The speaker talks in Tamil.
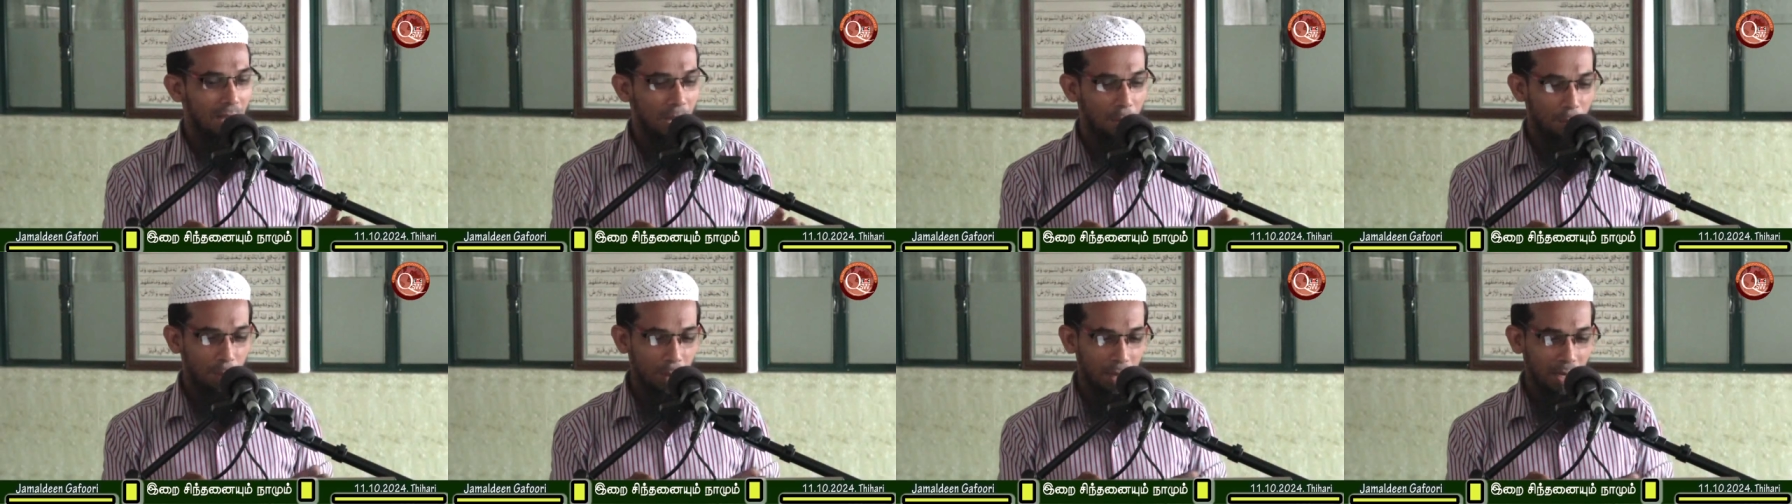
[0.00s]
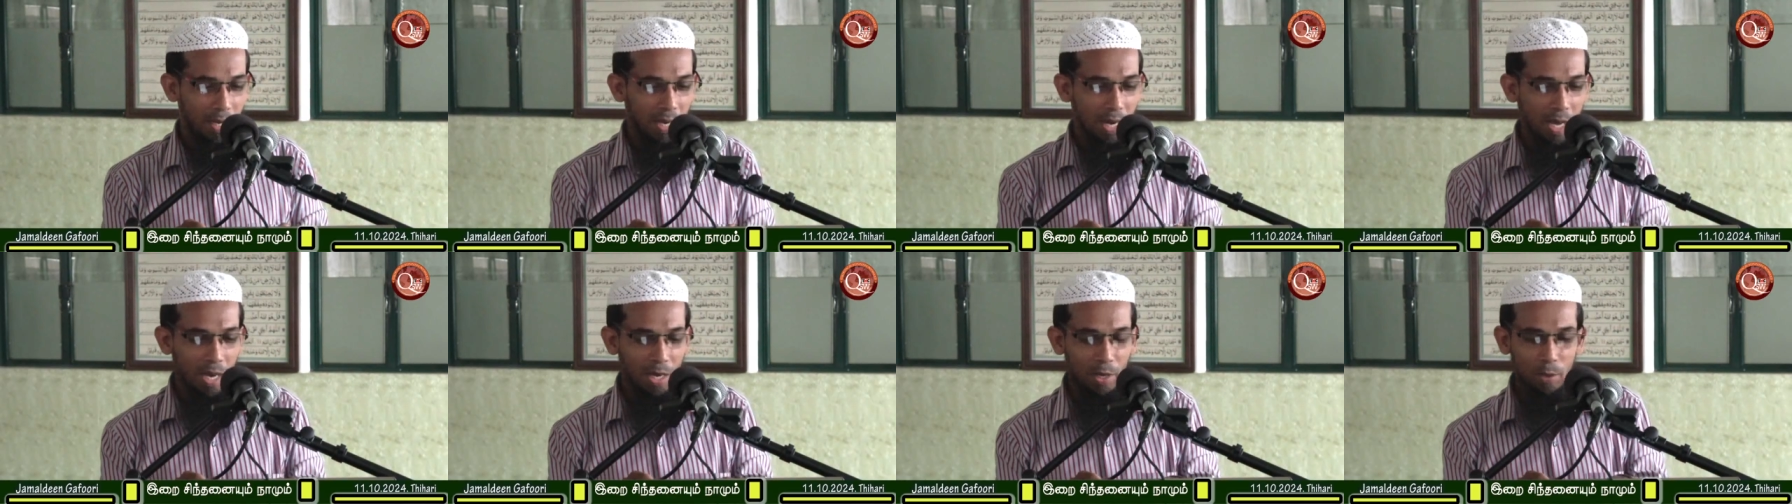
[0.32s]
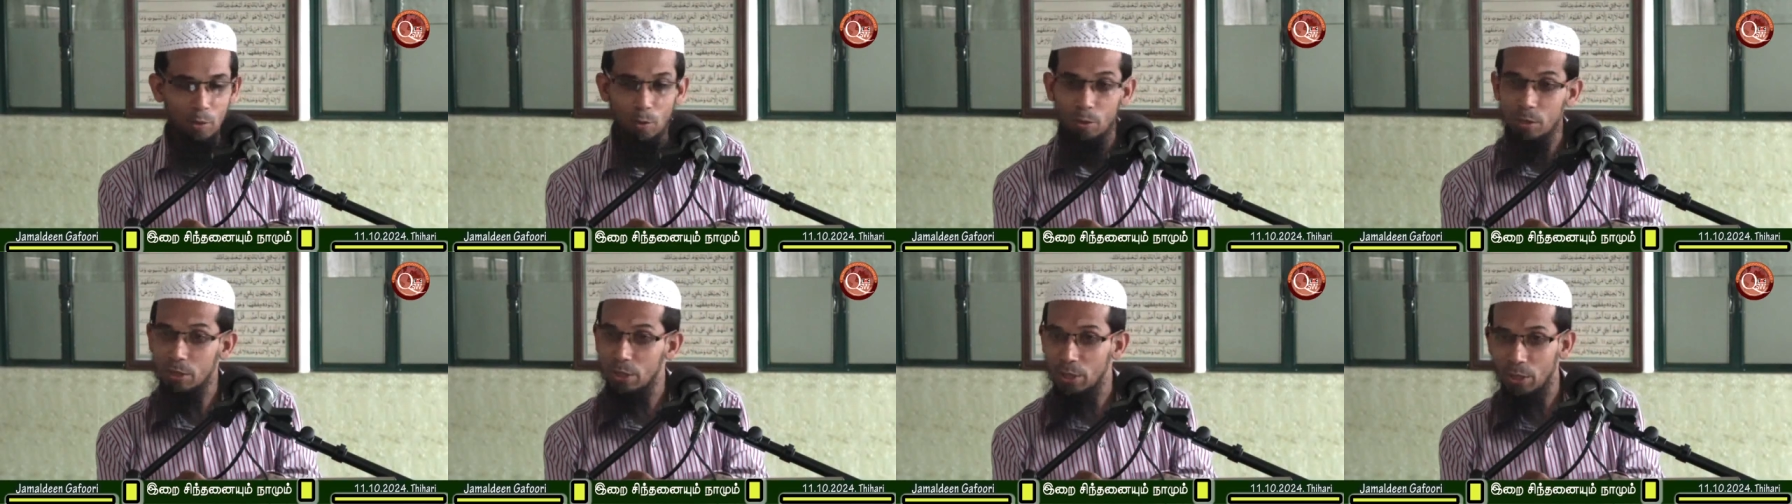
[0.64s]
அப்போ
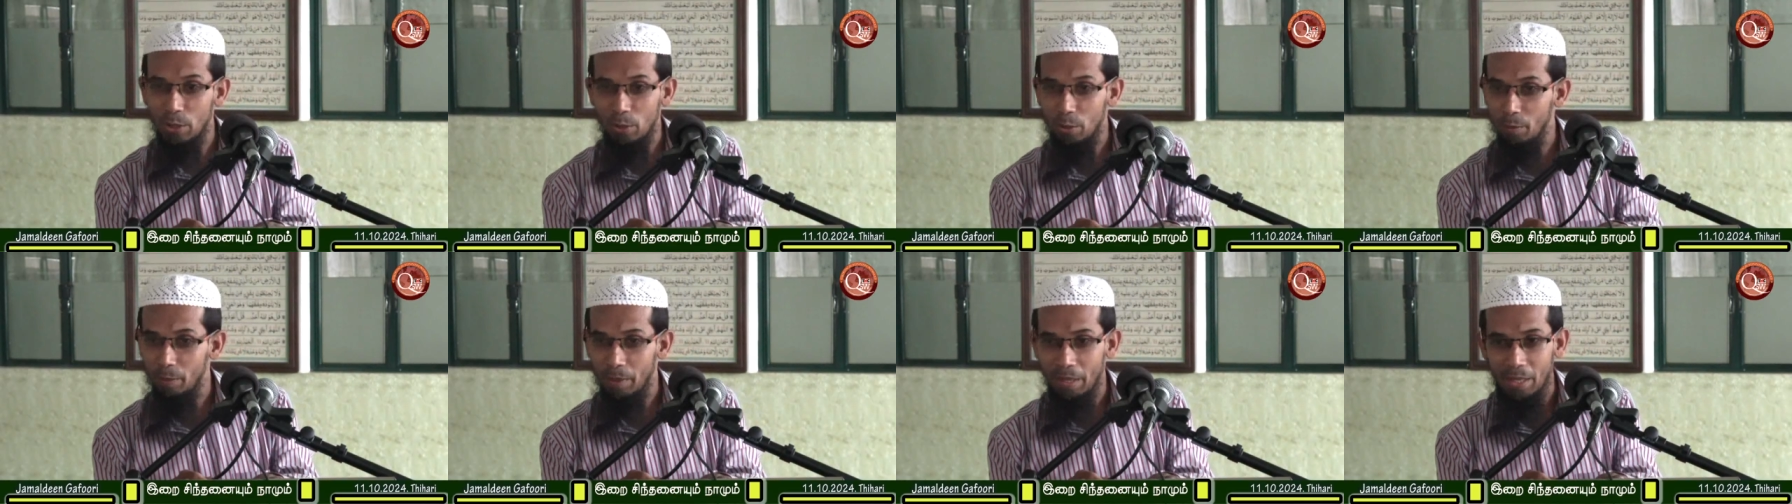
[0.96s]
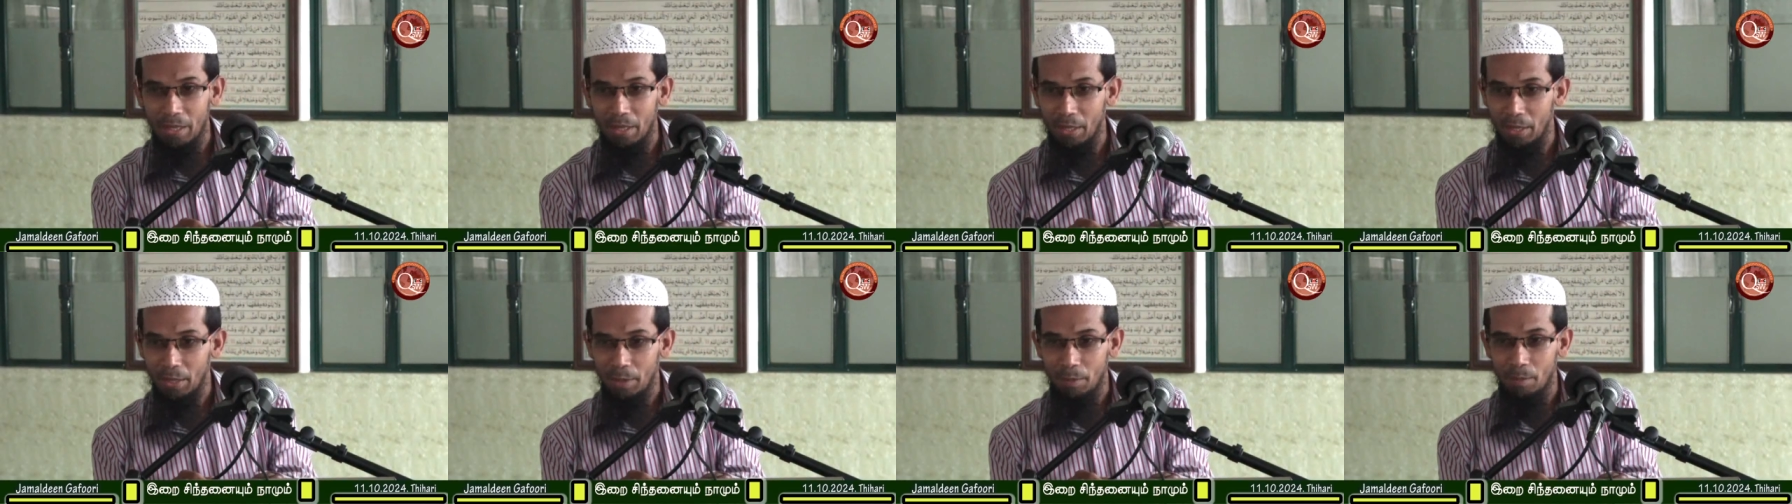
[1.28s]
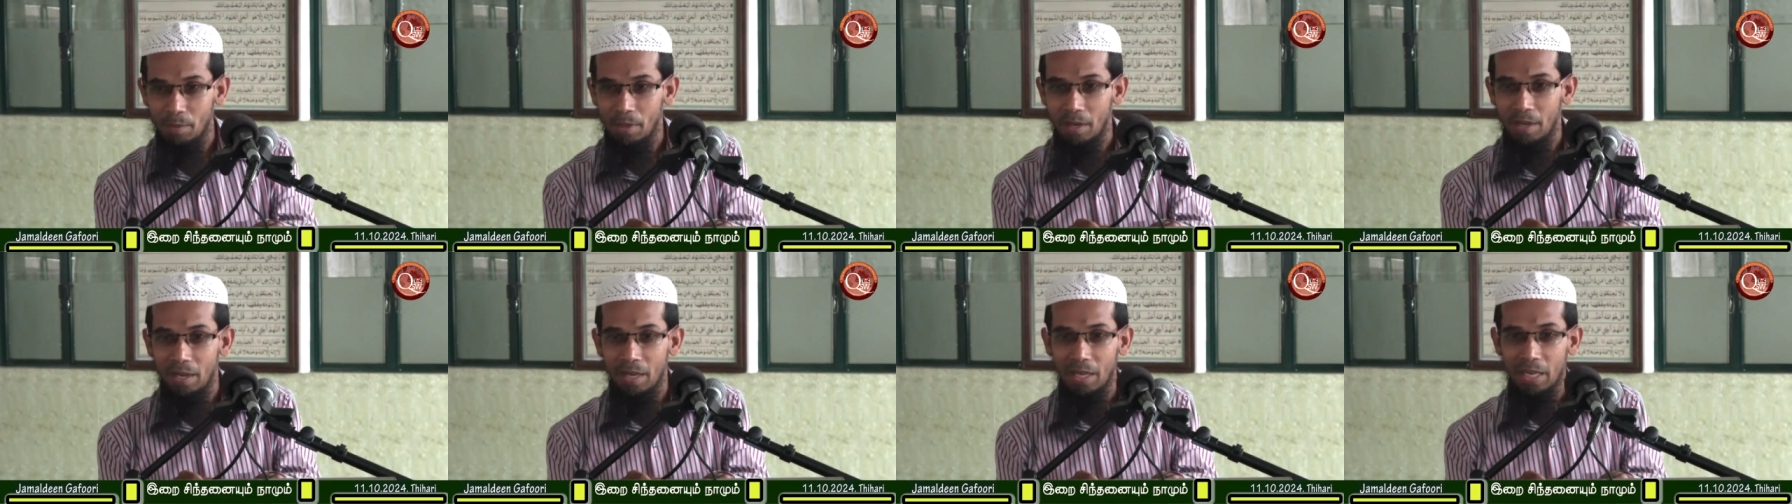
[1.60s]
நாங்கள் யோசிக்கணும் என்ன
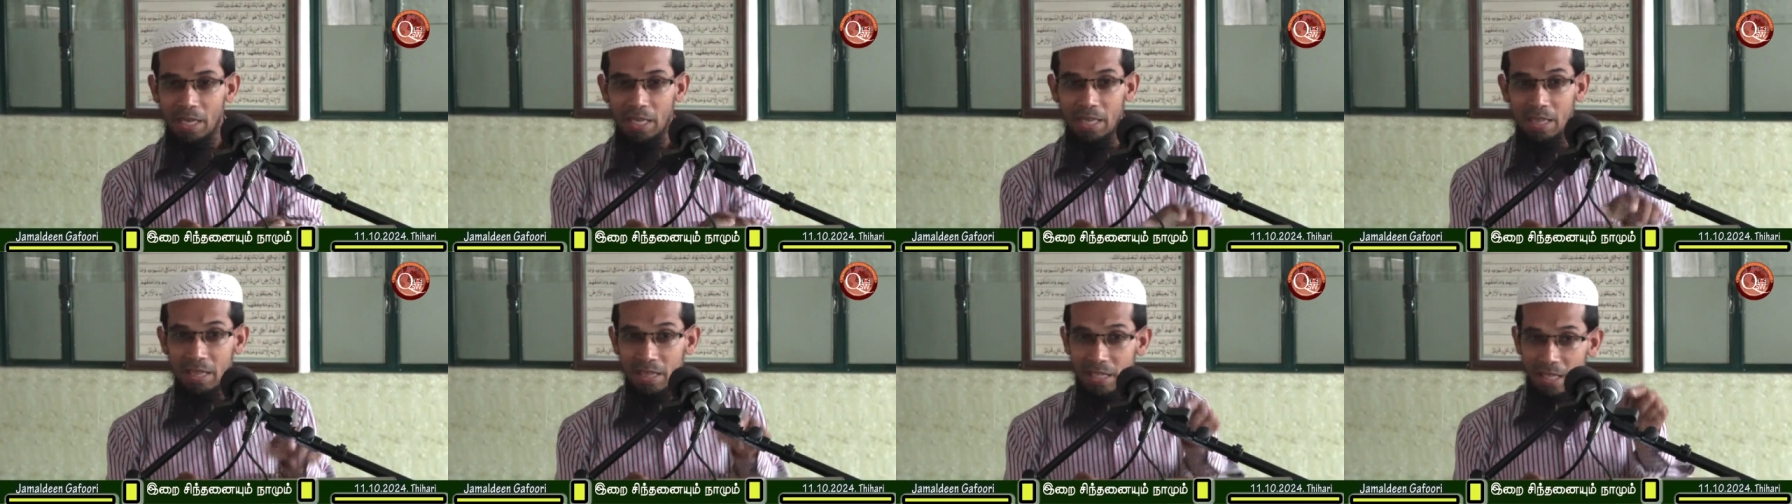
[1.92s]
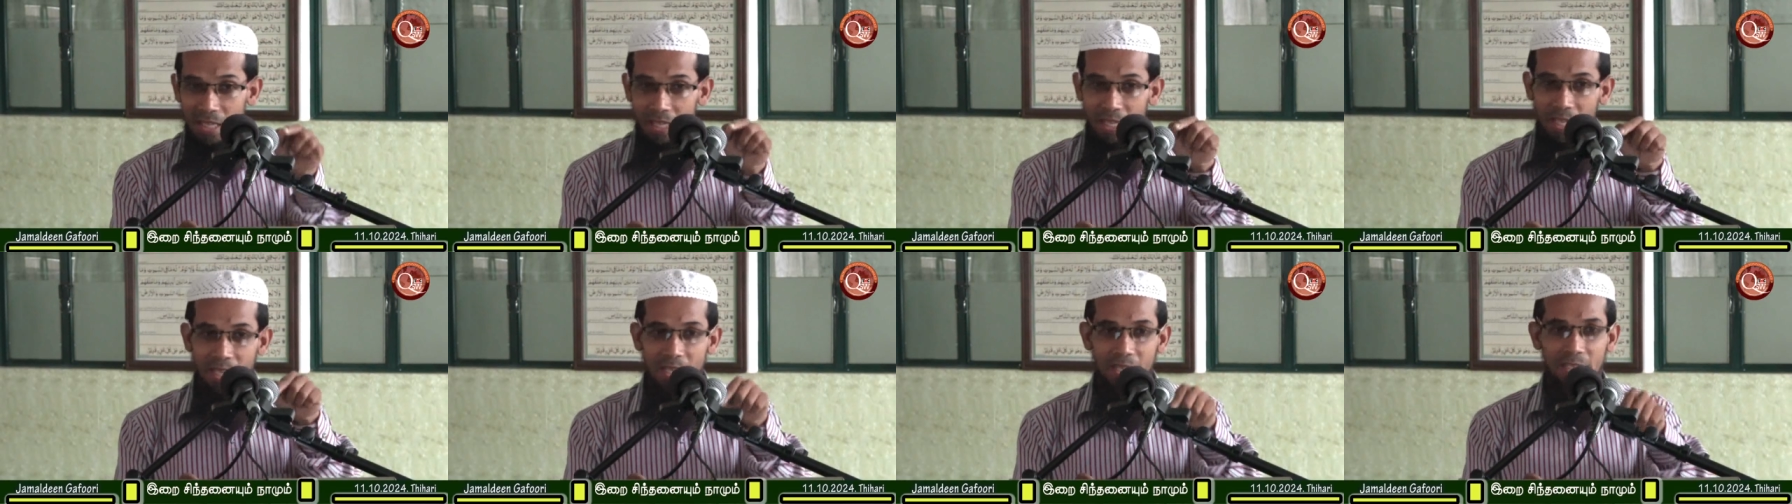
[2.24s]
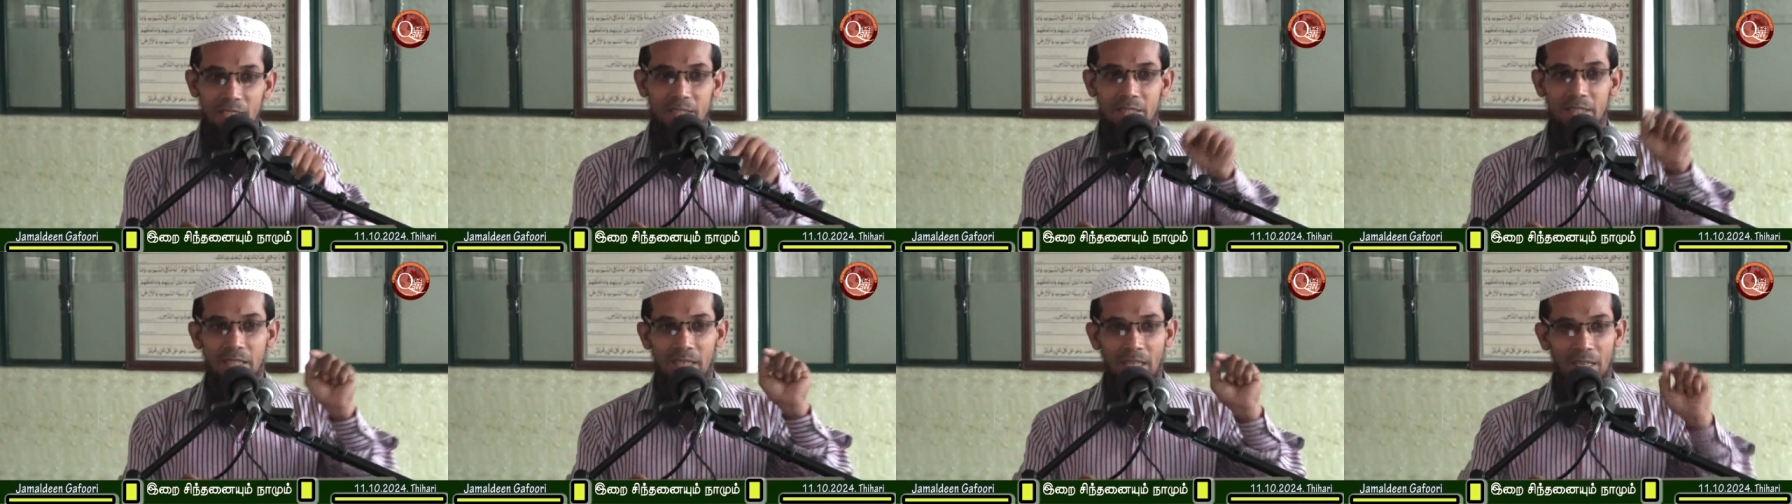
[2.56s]
தெரியுமா இந்த
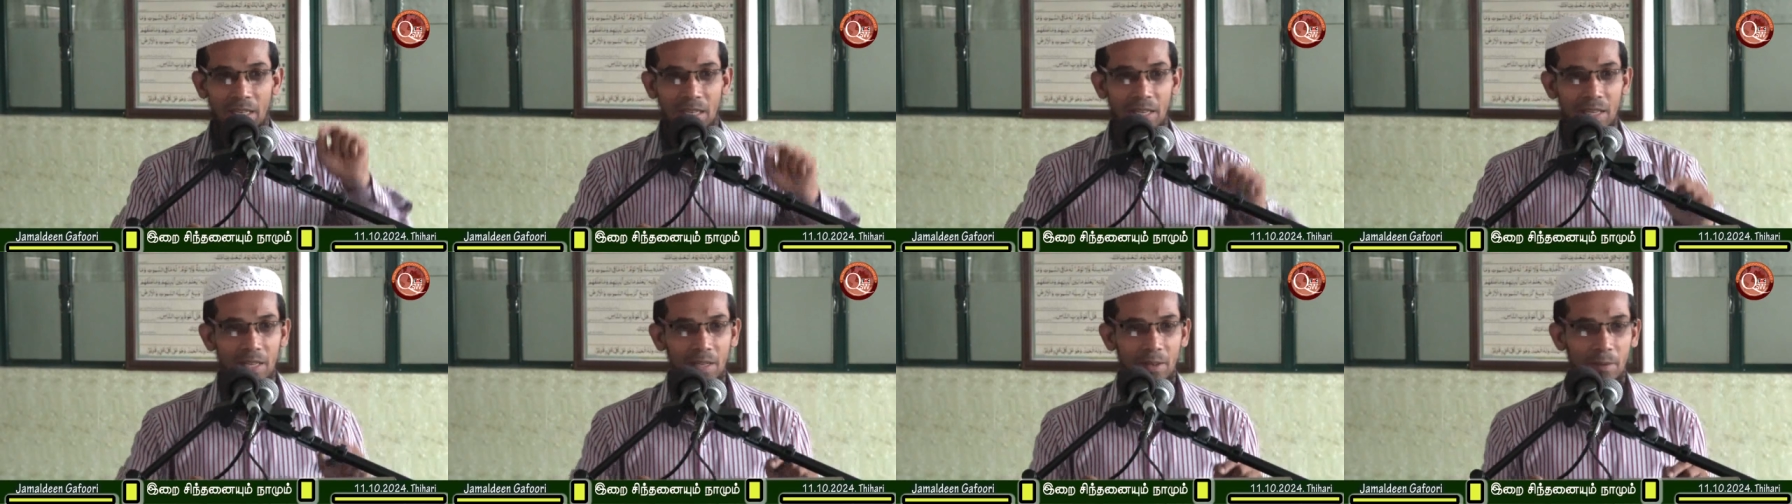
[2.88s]
நேரத்தில்